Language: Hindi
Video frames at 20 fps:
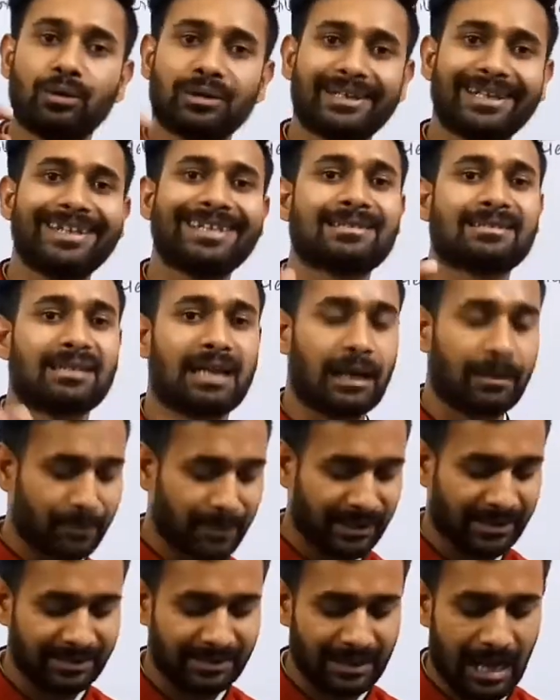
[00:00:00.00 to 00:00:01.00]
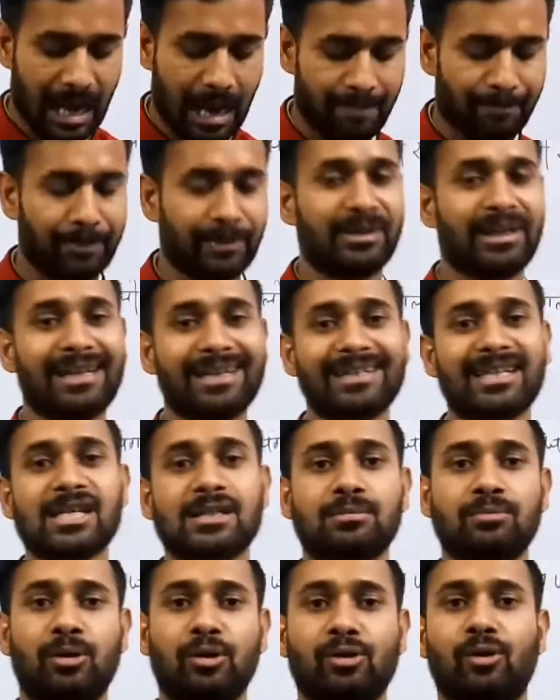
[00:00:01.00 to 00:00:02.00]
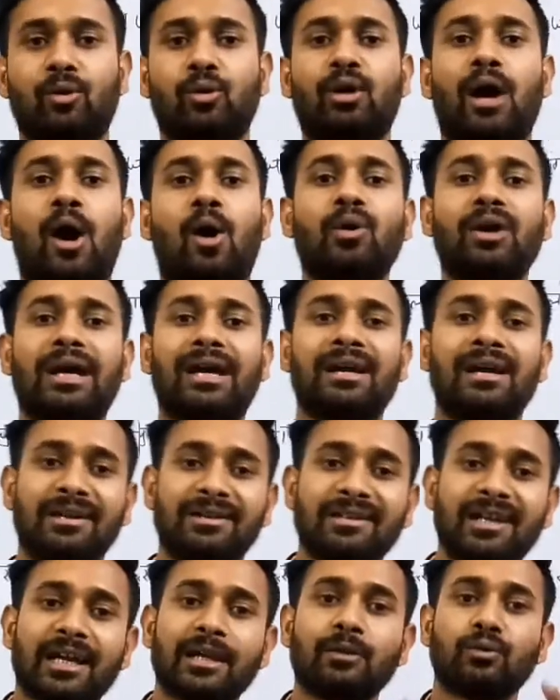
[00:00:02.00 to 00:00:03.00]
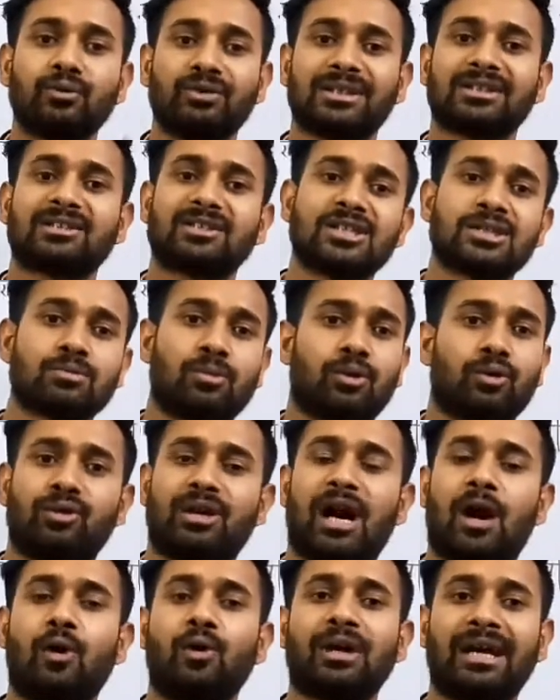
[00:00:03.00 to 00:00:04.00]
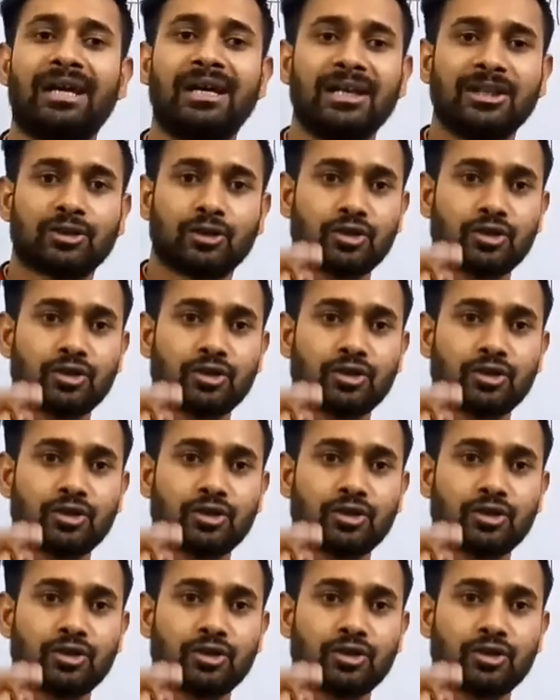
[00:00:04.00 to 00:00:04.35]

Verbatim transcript: उनके स्थान पर यदि आप नई किस्मों को उगाओगे नई उन्नत किस्मों को लाओगे